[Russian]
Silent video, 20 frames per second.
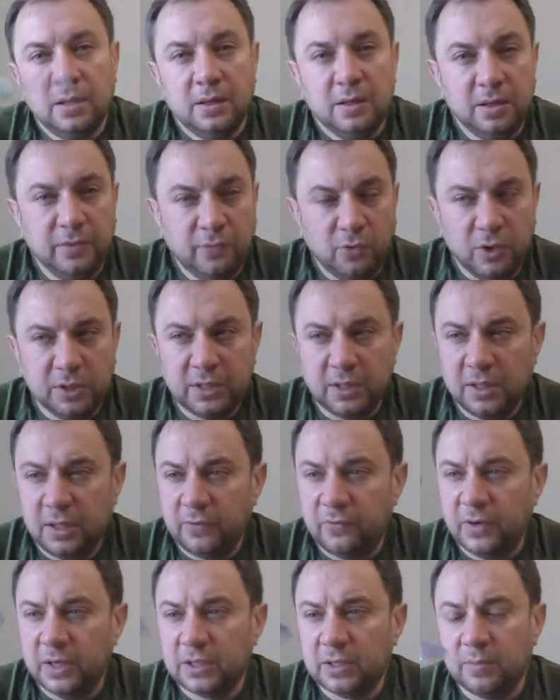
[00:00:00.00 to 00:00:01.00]
И вот она
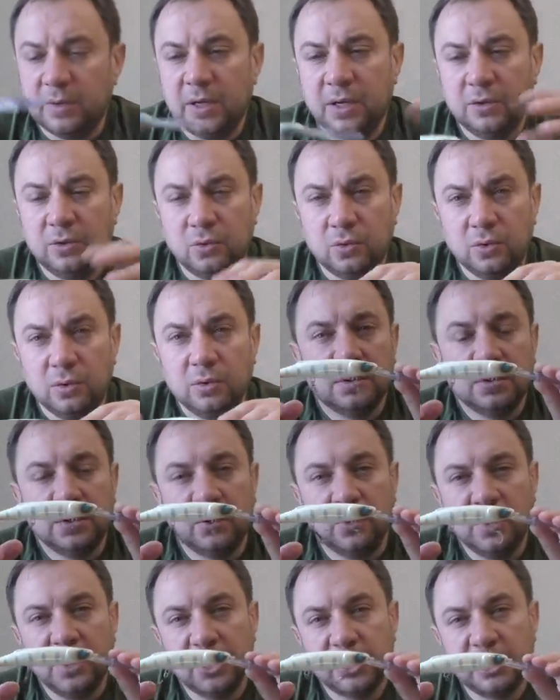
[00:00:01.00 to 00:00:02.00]
в этом году
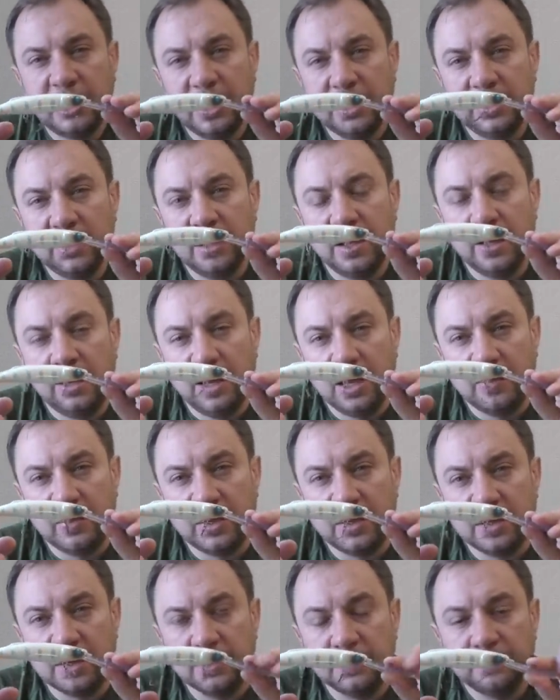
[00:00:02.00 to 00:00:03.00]
долгожданная
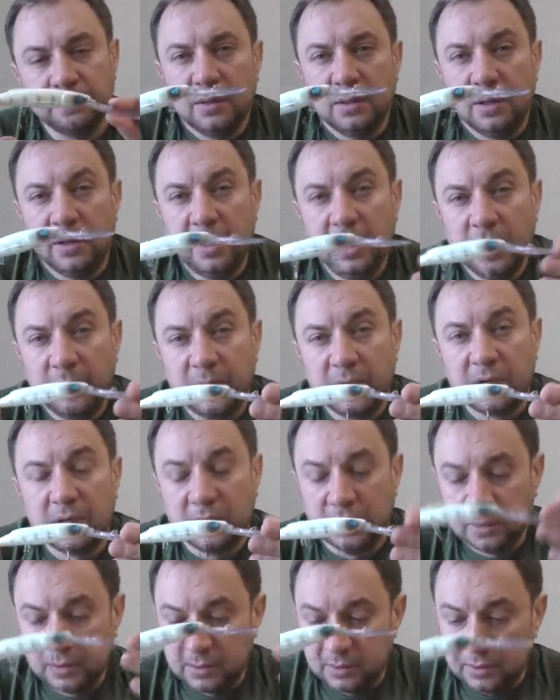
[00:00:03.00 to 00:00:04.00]
реплика.
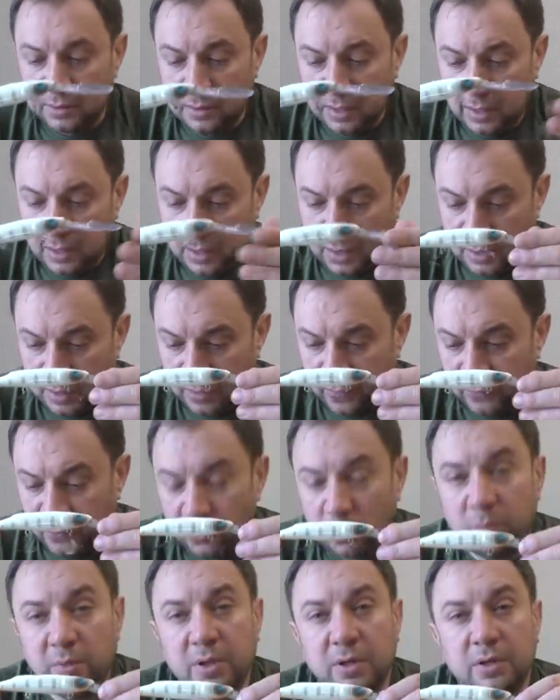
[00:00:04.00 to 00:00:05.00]
Реплика на
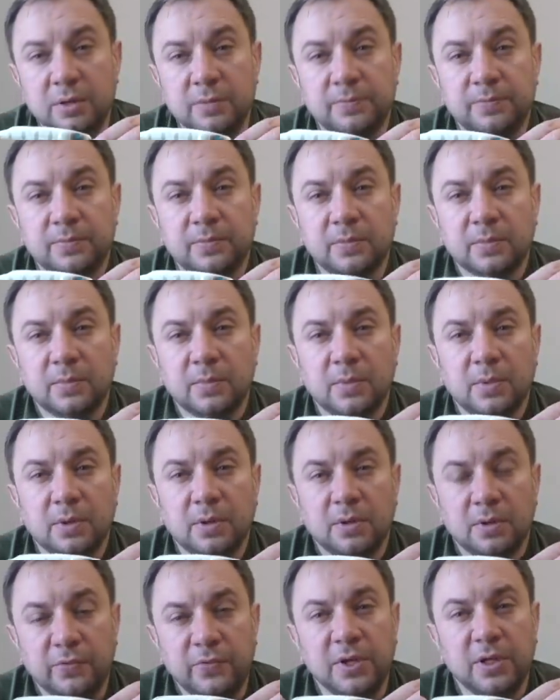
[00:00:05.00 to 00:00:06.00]
воблер
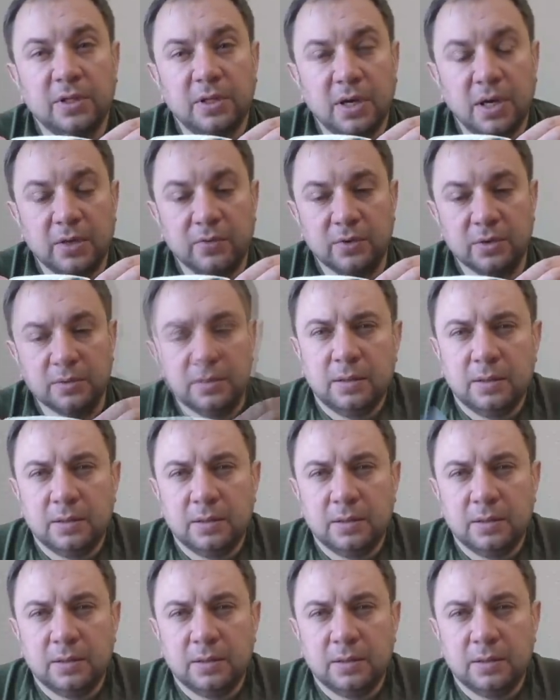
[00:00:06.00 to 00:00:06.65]
фридайвер.